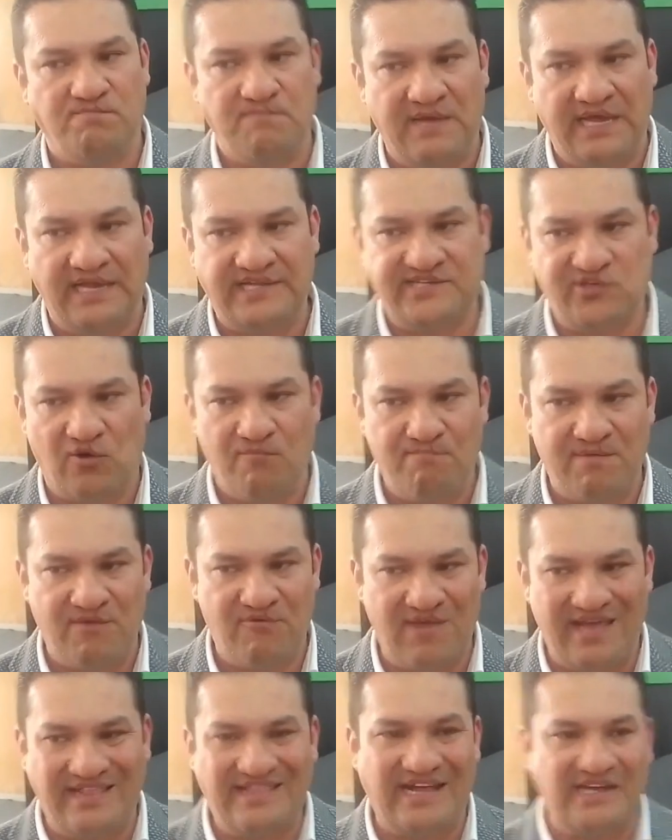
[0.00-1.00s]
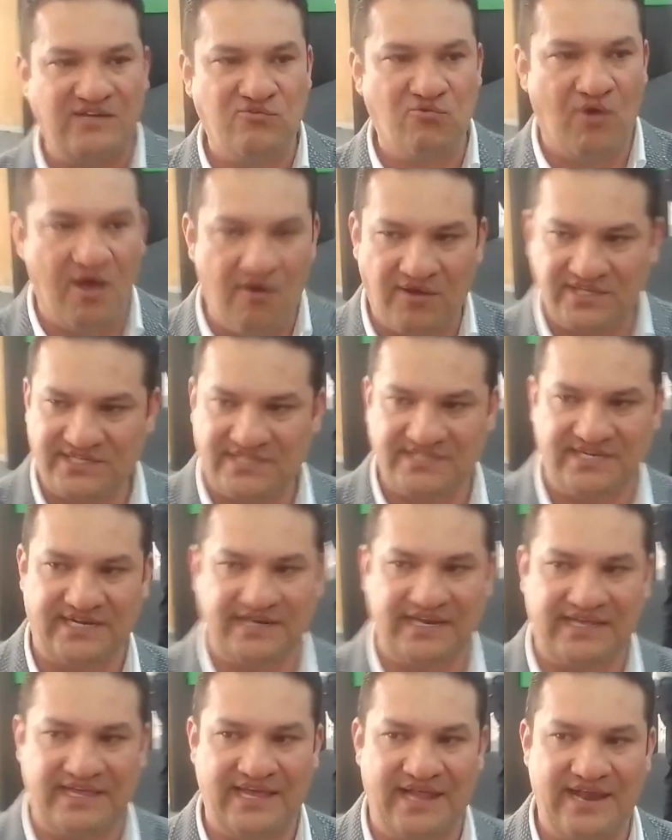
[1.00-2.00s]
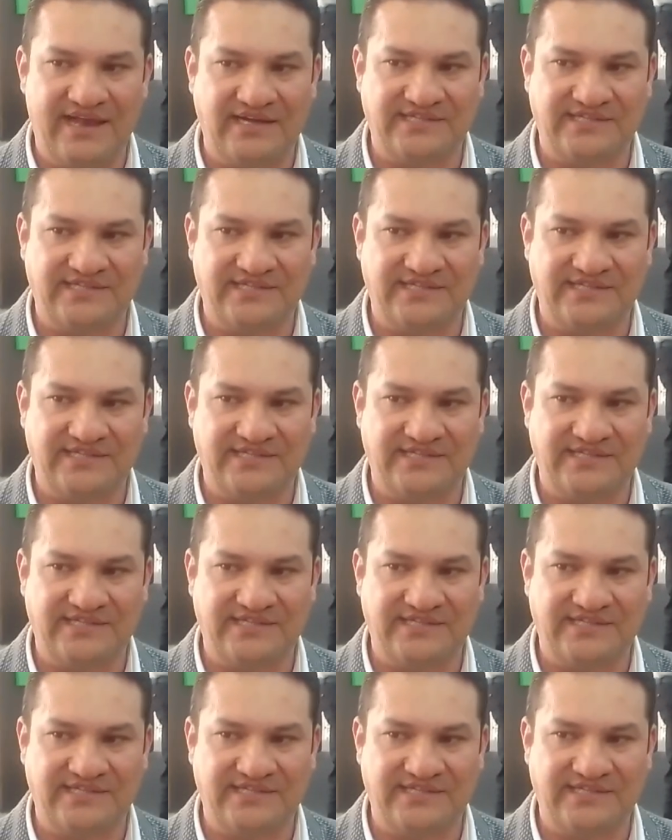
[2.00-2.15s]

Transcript: mil son viviendas nuevas que se requieren